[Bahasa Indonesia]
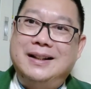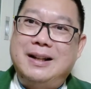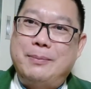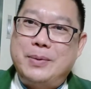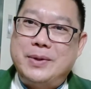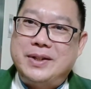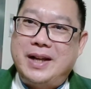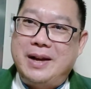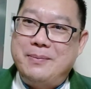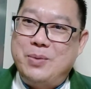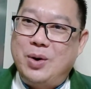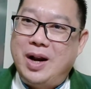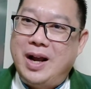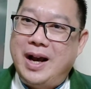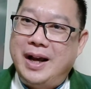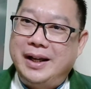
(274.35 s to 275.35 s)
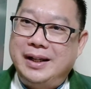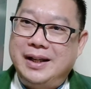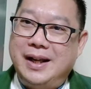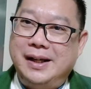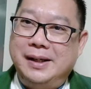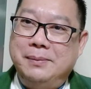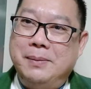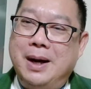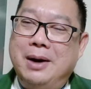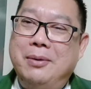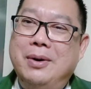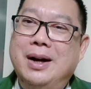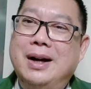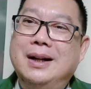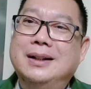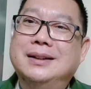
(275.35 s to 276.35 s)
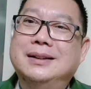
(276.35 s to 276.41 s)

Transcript: tapi saya mulai dari bawah.